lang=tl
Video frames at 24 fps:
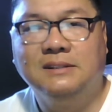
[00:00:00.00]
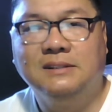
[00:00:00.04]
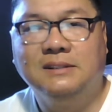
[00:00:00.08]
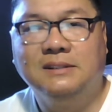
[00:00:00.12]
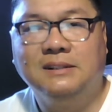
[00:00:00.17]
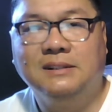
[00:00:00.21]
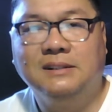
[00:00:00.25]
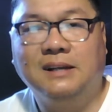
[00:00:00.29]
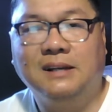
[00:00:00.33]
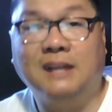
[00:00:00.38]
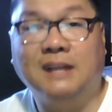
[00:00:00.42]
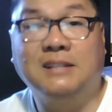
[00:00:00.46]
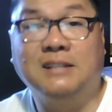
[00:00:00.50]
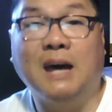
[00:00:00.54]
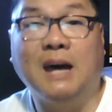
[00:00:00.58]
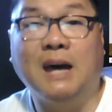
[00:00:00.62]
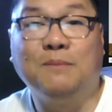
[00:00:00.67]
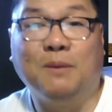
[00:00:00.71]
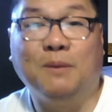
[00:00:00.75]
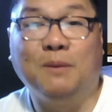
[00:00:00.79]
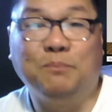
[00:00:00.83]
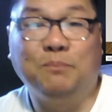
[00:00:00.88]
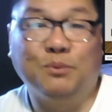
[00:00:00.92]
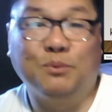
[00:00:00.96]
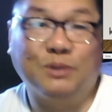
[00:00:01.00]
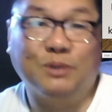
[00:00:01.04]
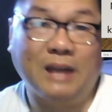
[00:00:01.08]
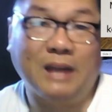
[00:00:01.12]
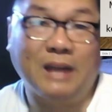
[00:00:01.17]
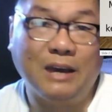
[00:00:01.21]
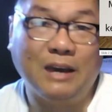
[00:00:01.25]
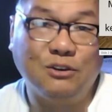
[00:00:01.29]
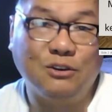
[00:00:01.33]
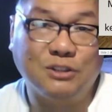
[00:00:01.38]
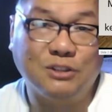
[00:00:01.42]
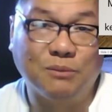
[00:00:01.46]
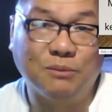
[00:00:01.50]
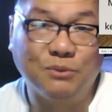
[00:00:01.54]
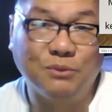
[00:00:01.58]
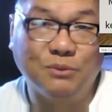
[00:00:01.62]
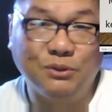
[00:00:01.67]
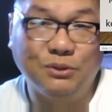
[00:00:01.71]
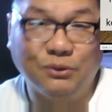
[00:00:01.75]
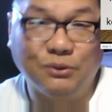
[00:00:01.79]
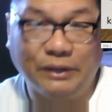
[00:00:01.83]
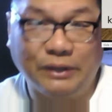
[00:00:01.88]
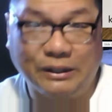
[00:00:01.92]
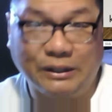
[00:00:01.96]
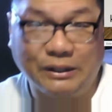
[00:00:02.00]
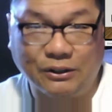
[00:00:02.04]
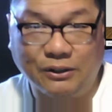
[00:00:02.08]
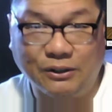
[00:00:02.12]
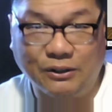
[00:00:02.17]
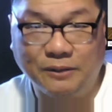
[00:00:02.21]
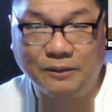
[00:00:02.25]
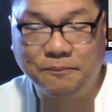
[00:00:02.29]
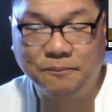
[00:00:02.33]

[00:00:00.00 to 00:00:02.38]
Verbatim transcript: Kasama po tayo sa mundong ito